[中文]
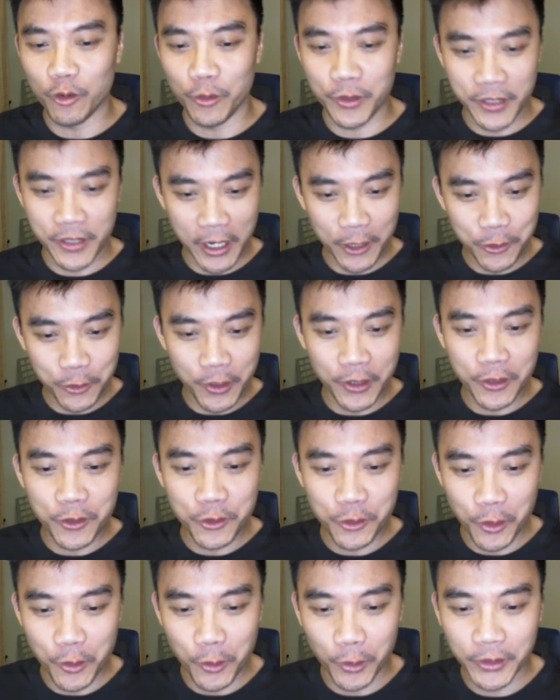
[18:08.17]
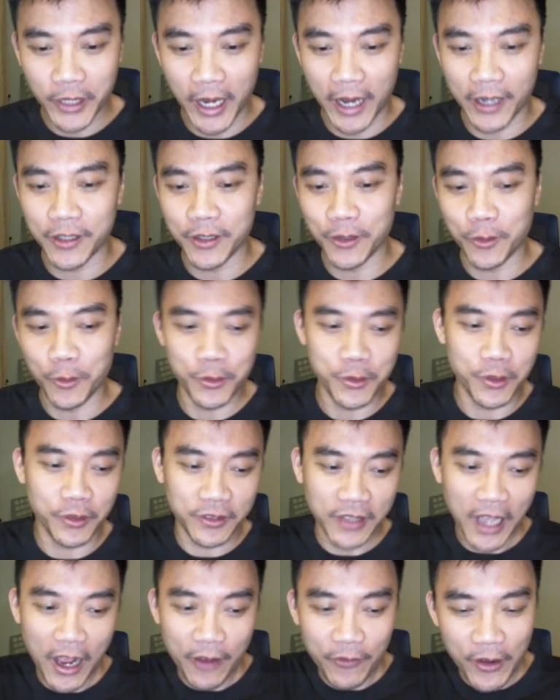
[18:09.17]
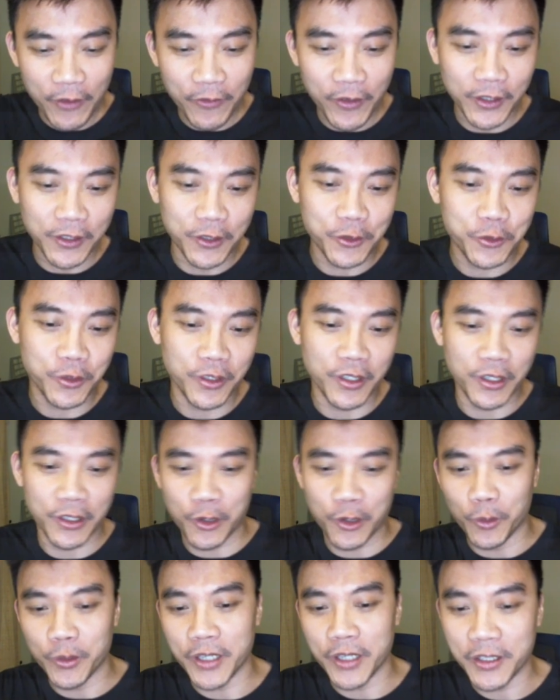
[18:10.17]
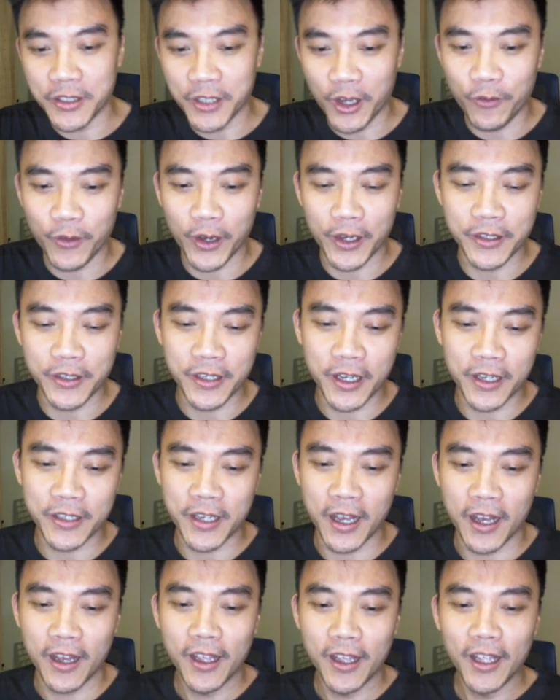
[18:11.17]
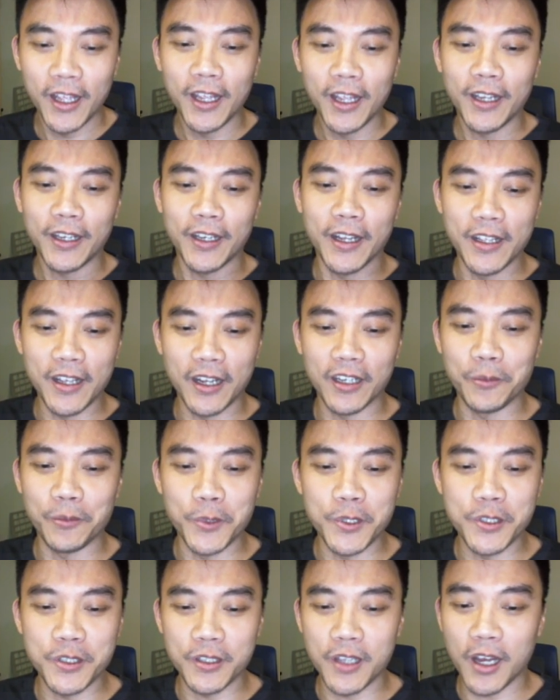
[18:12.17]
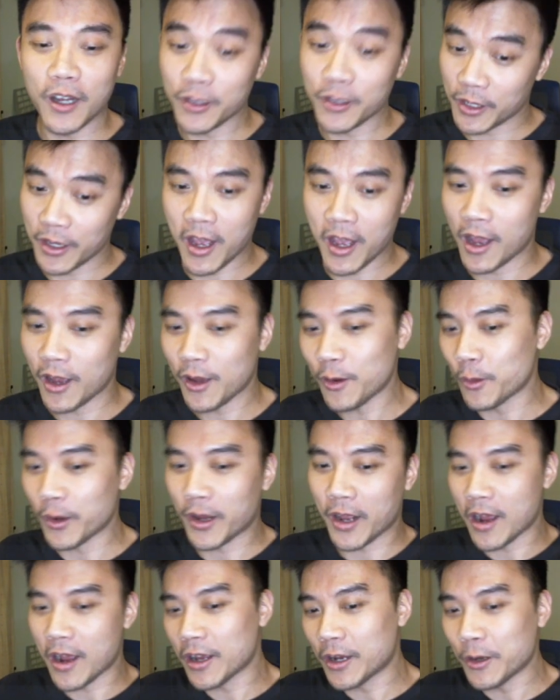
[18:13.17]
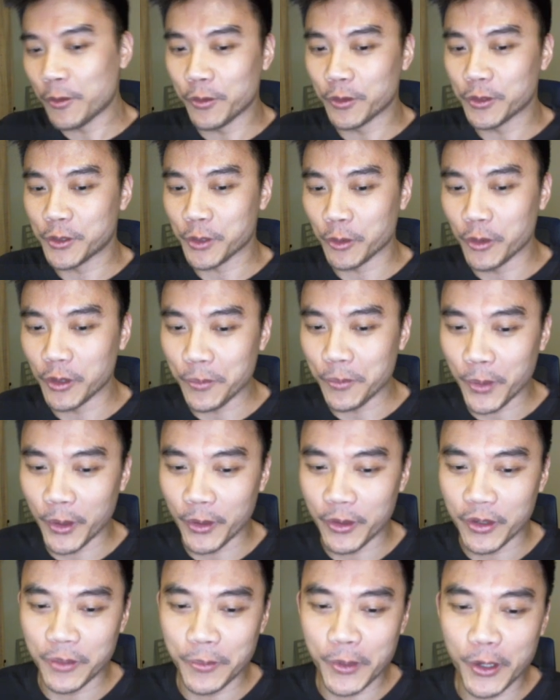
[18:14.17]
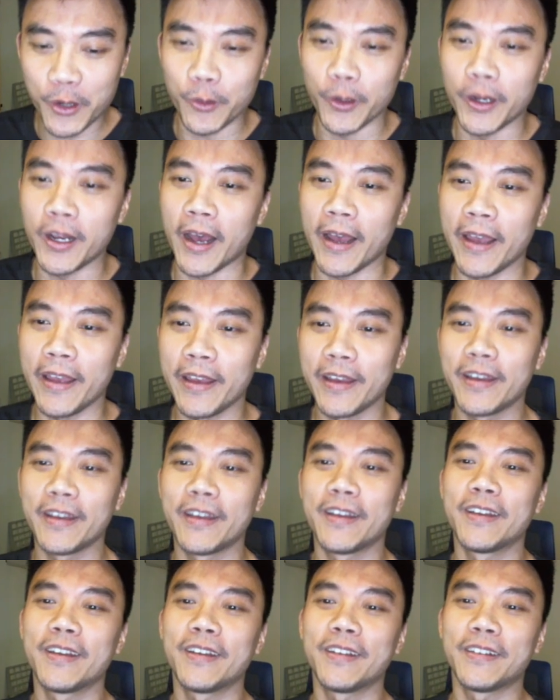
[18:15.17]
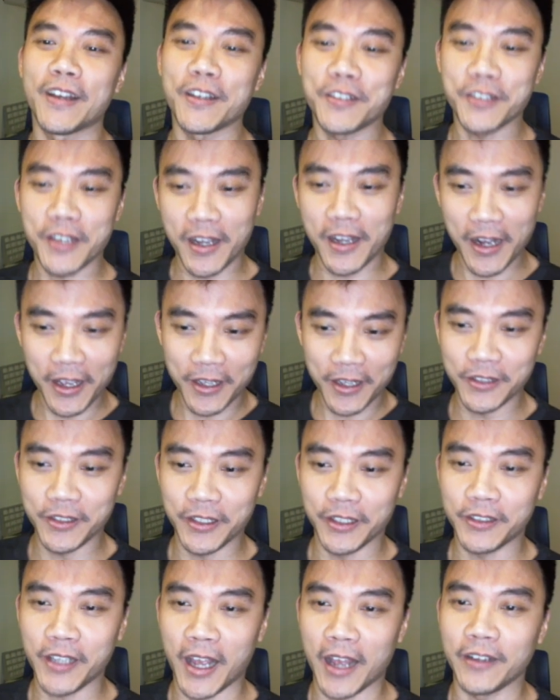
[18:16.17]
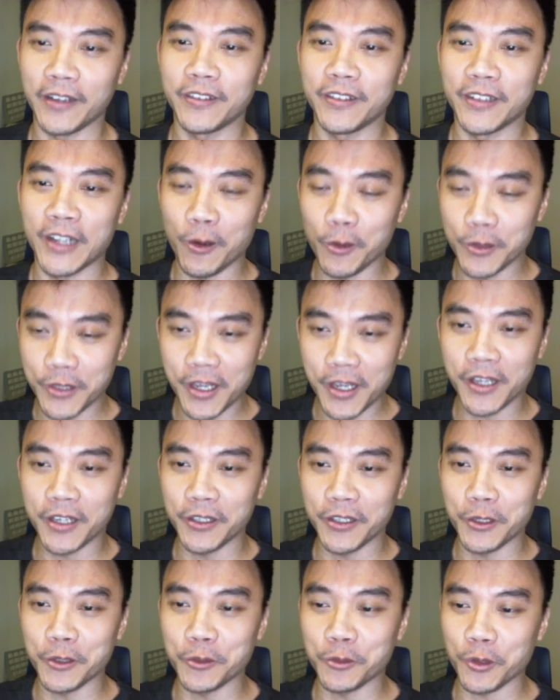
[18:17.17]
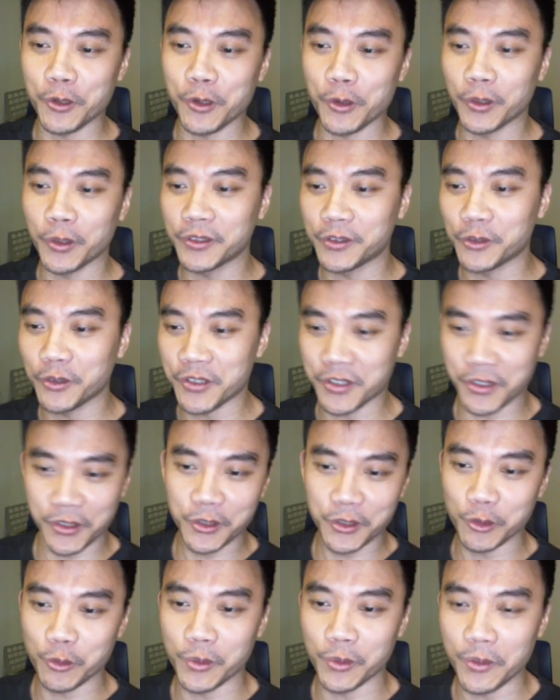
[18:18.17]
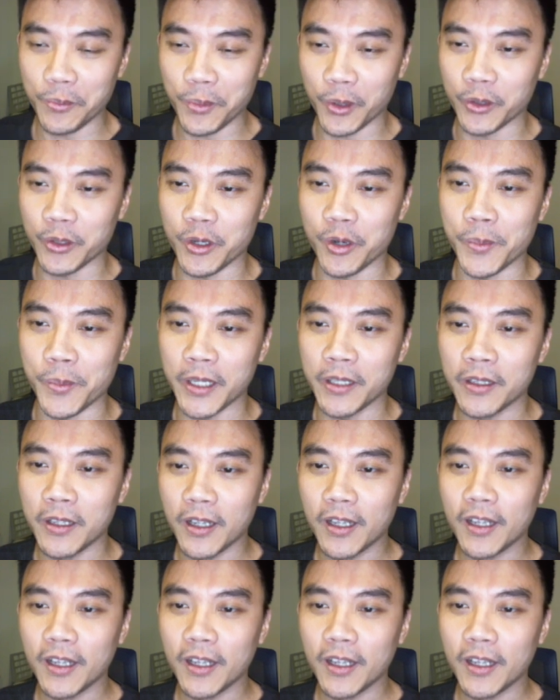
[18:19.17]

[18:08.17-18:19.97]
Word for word: 我现在要去跟中国谈了，我就大方方的去你国家造访一下下，来让你们知道怎样。我刚跟我从我的朋友那边回来，那现在来跟你谈。然后我现在跟你说，我会支持我们的朋友们。